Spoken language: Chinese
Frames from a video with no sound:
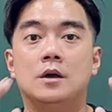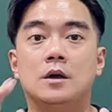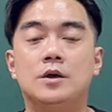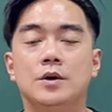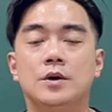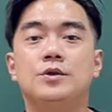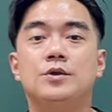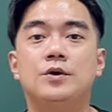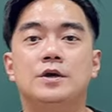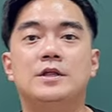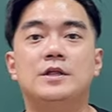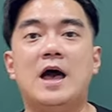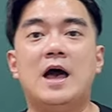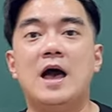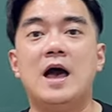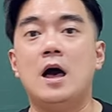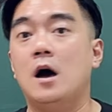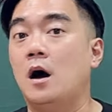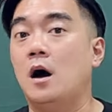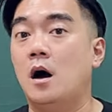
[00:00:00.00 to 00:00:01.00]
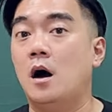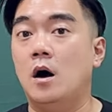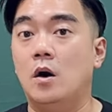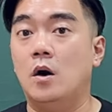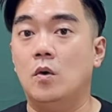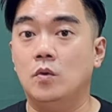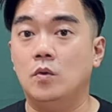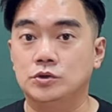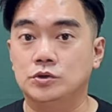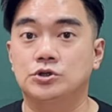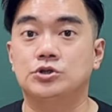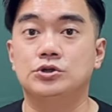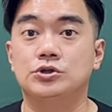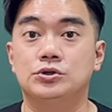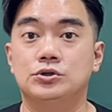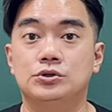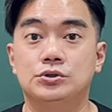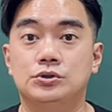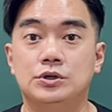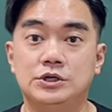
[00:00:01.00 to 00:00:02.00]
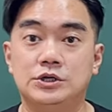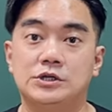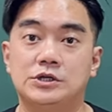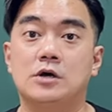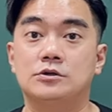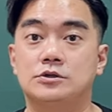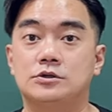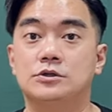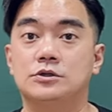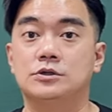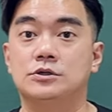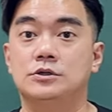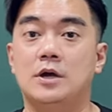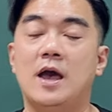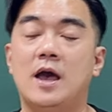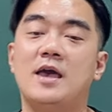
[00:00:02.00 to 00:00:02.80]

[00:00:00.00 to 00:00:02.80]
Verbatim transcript: 各位同学，大家好，好，我是李翔老师。